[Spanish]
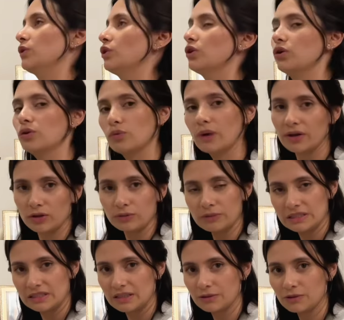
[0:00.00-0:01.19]
yo guardo mis
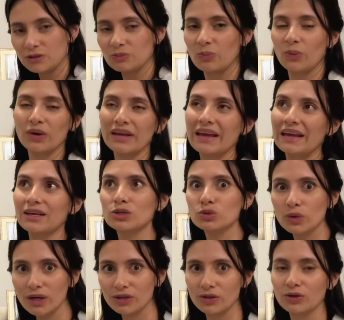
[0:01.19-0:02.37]
libros porque
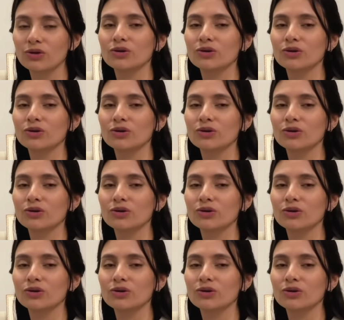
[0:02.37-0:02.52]
sueño